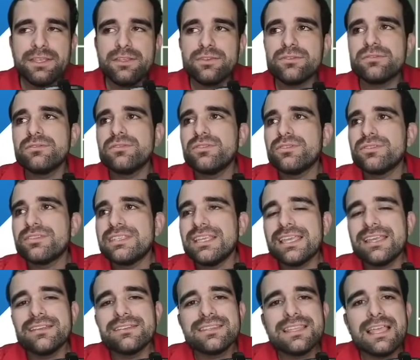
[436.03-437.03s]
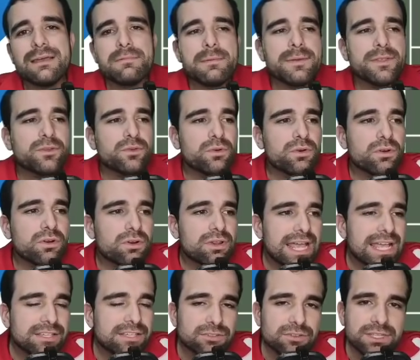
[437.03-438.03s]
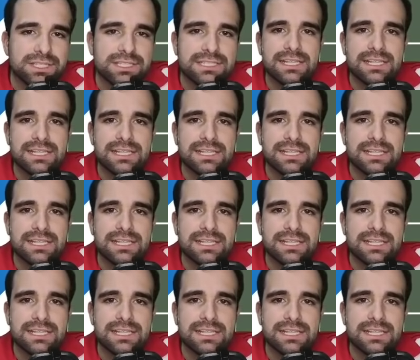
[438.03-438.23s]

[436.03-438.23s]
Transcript: Yo, sé que Tapia metió un golazo de